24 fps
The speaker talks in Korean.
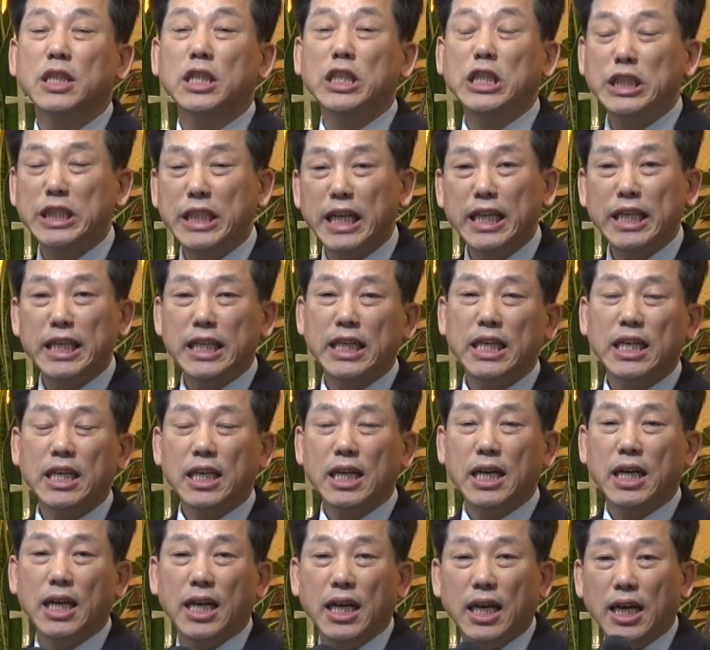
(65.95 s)
그들이
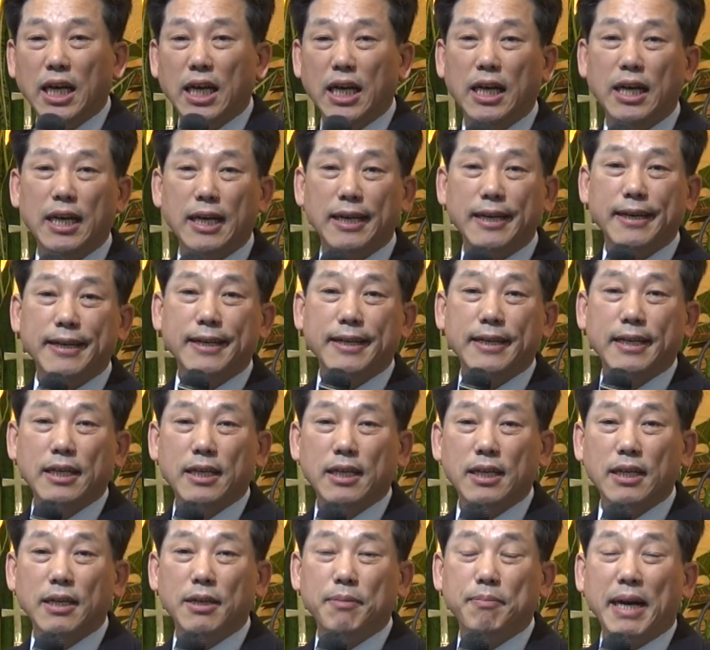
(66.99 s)
에,
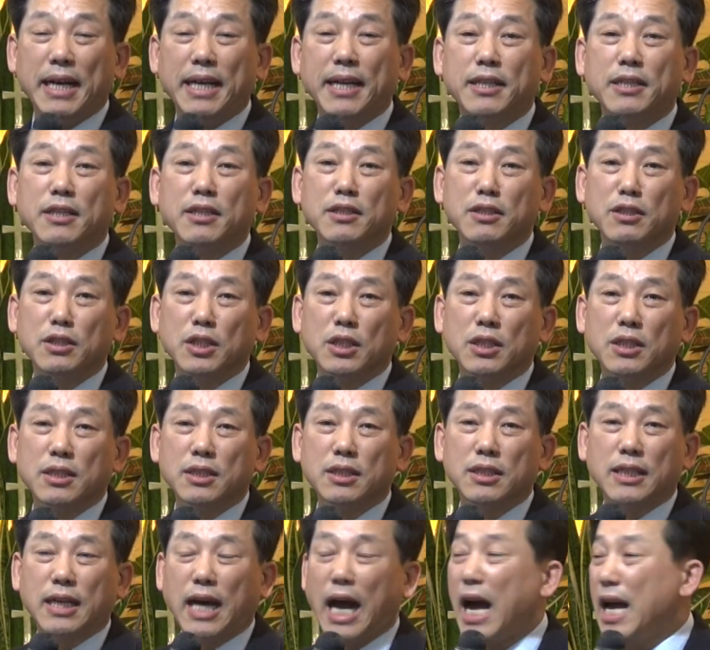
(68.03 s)
에, 말했던
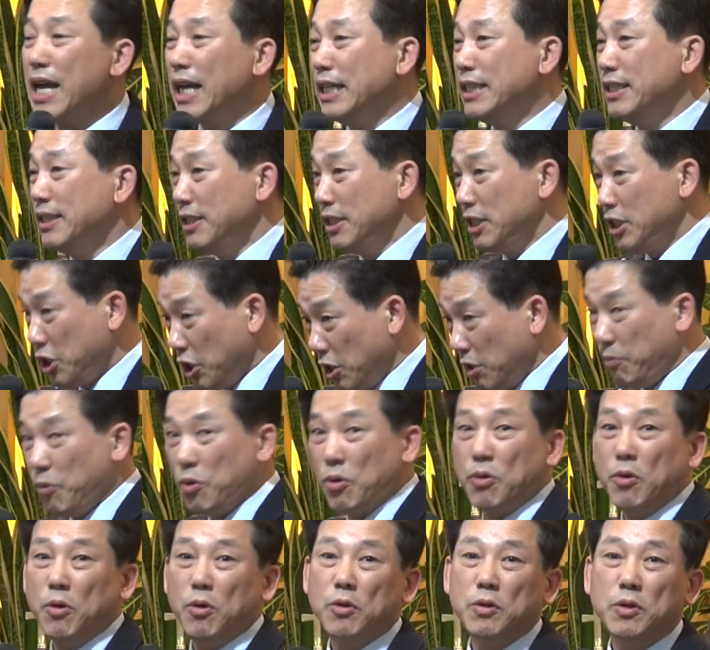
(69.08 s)
그 강의들을
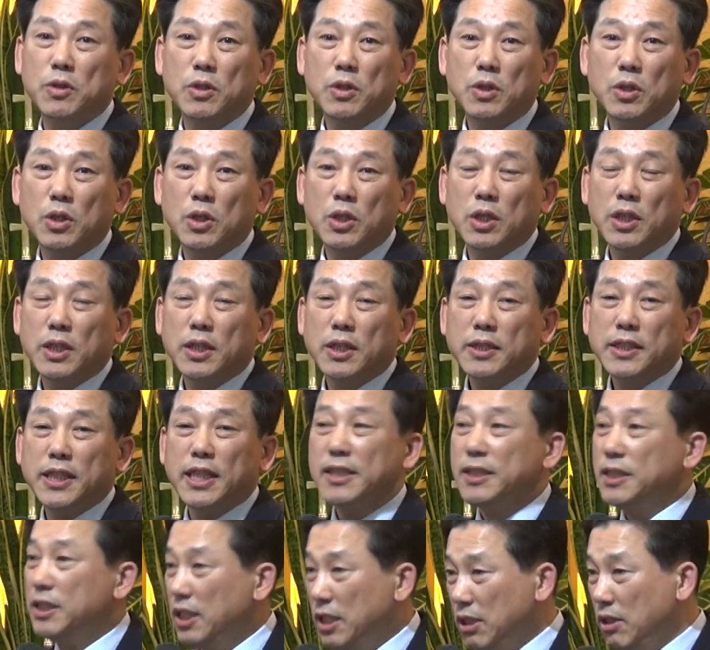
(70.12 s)
들어보고
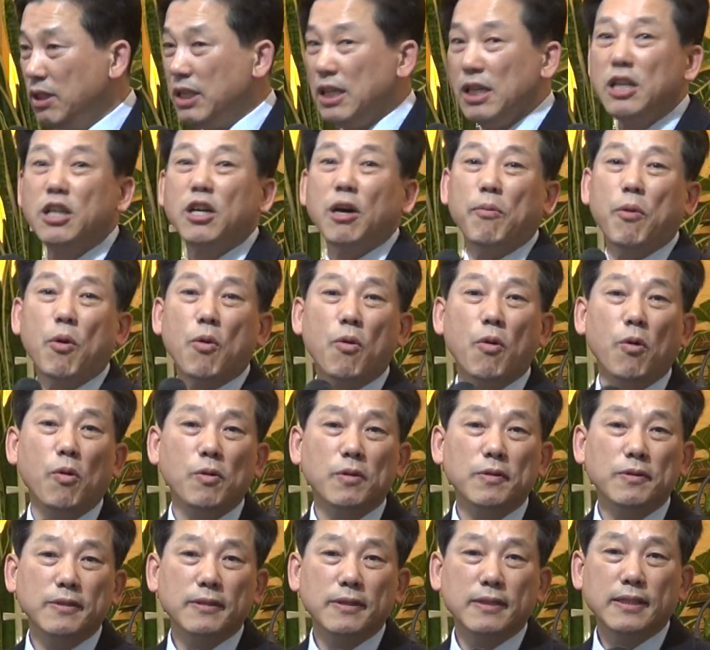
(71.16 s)
책들을
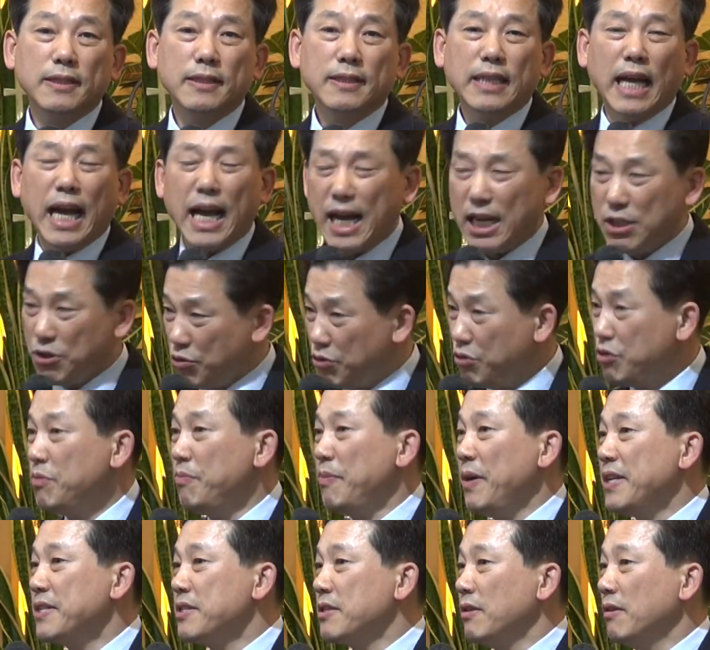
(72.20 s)
읽어보고 다
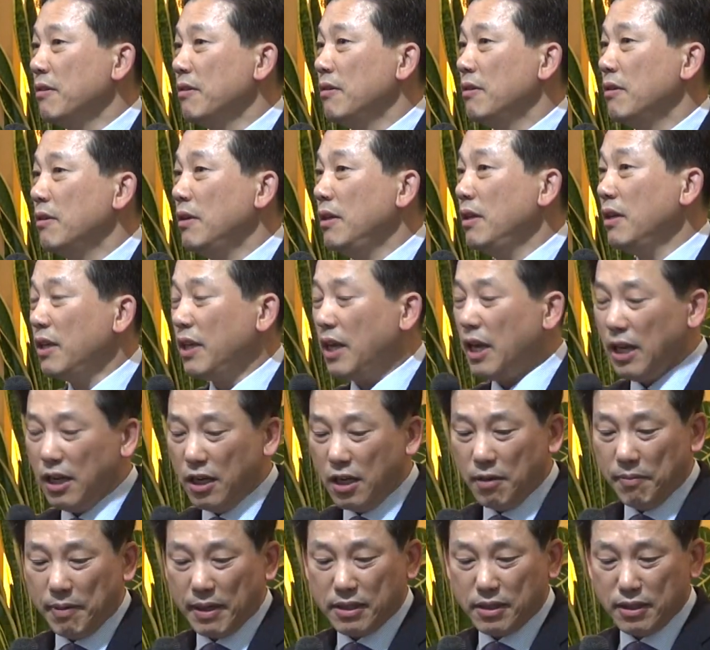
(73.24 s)
수집해서 이렇게
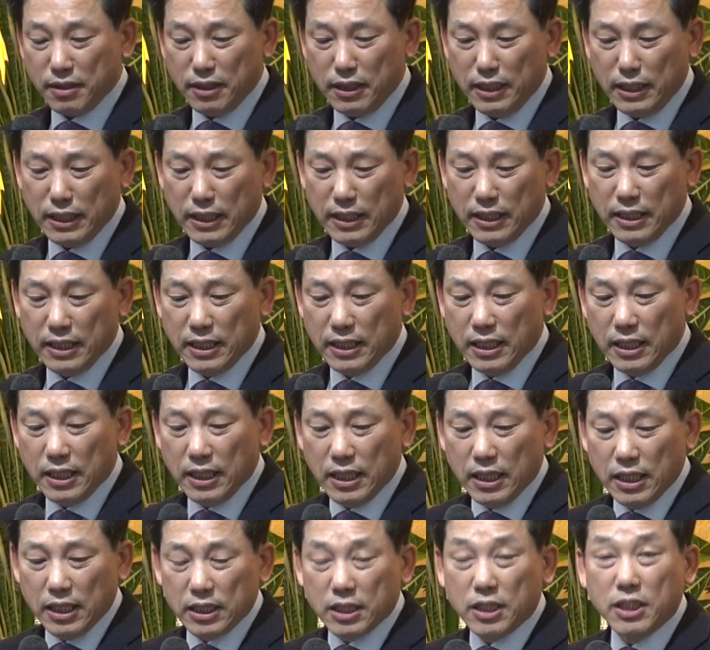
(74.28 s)
읽어봤더니
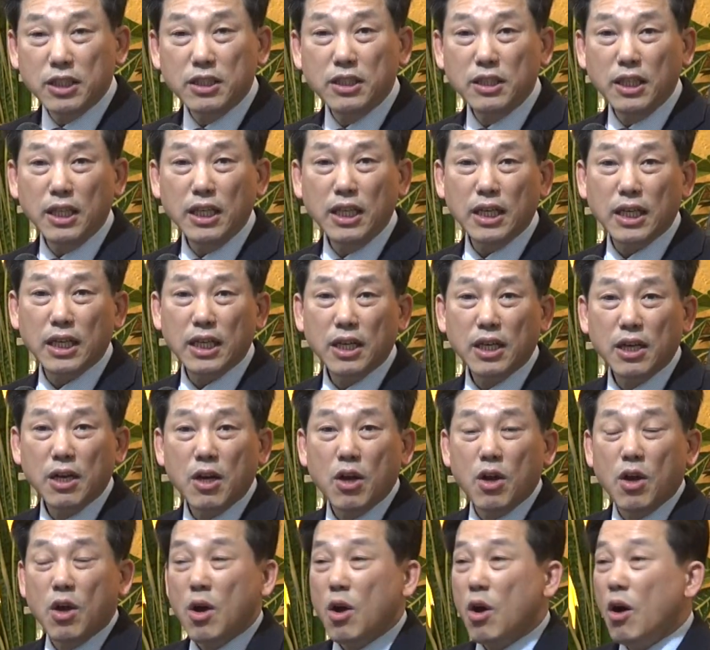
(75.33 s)
그들이
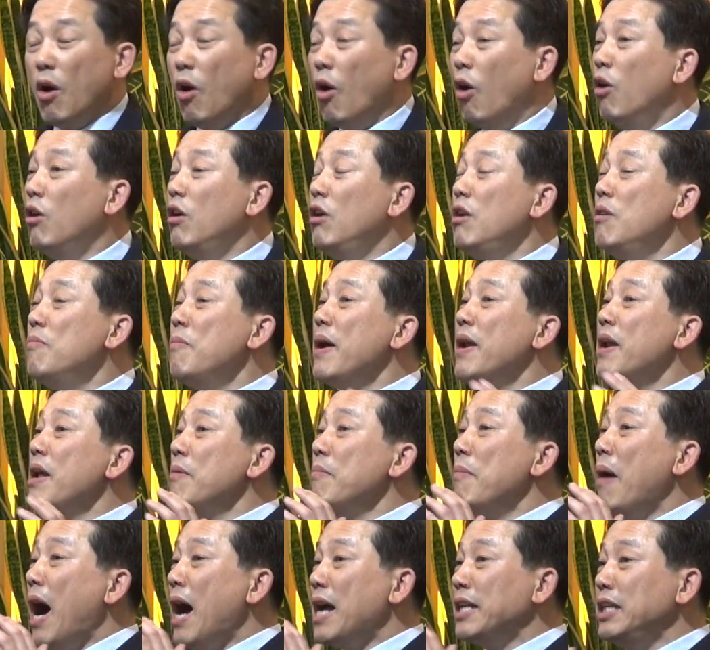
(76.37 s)

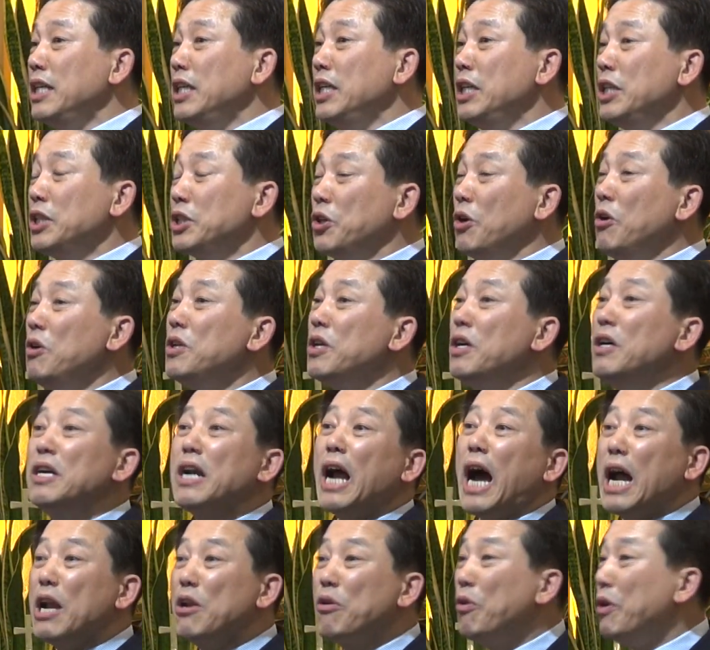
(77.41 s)
얼마나 많이
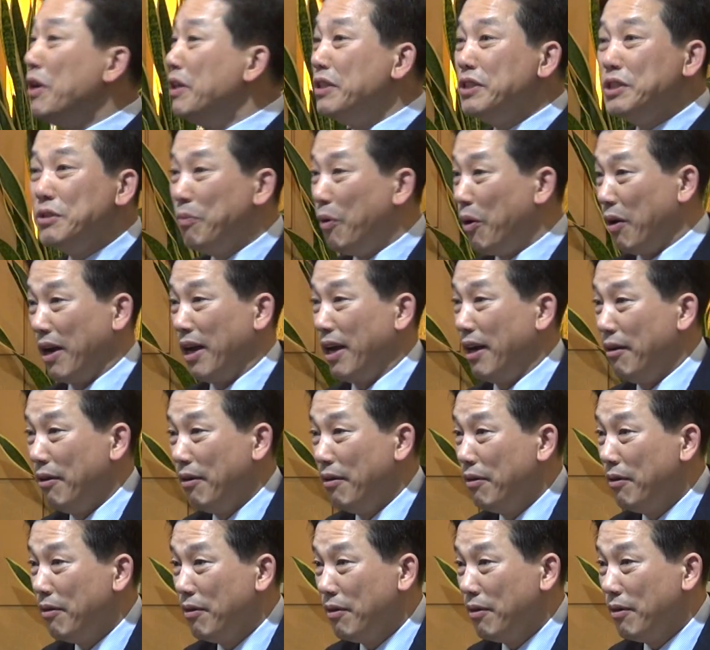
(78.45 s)
성경을 알고 있는지
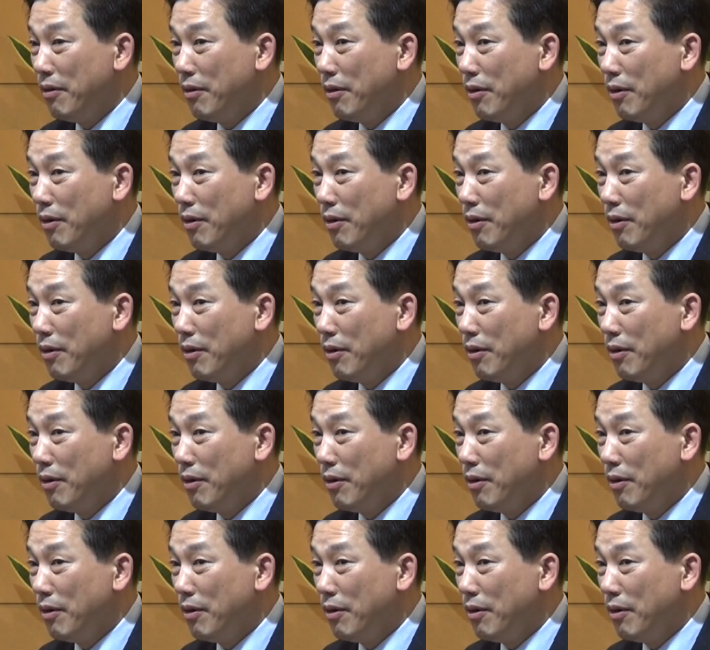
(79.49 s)
몰라요.